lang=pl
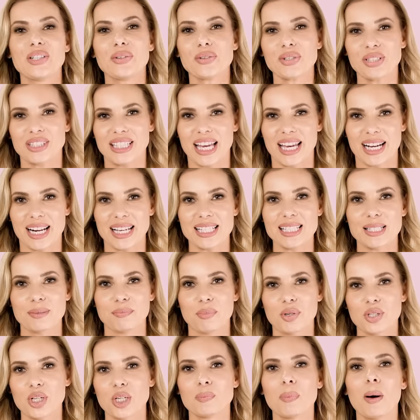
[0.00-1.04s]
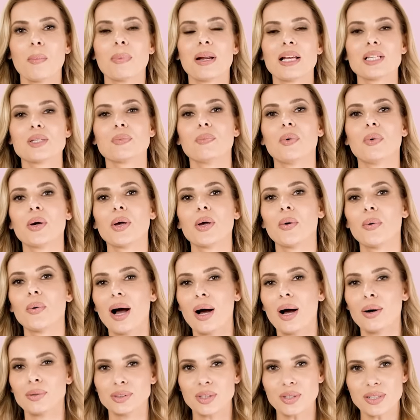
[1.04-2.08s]
Już teraz możesz pobrać moją
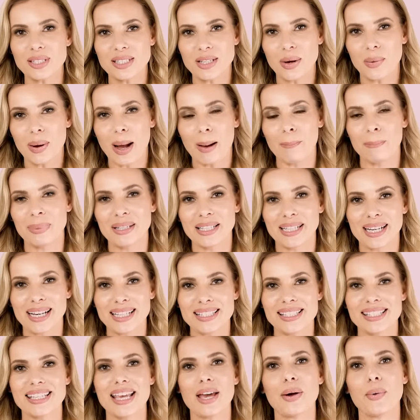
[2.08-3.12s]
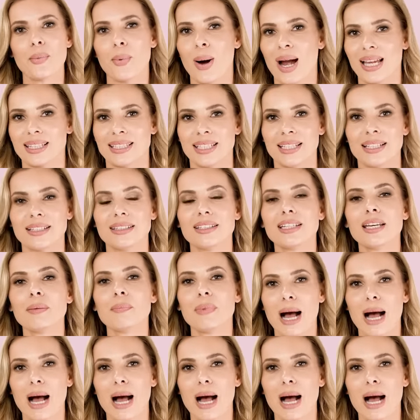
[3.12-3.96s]
autorską aplikację Wedding Dream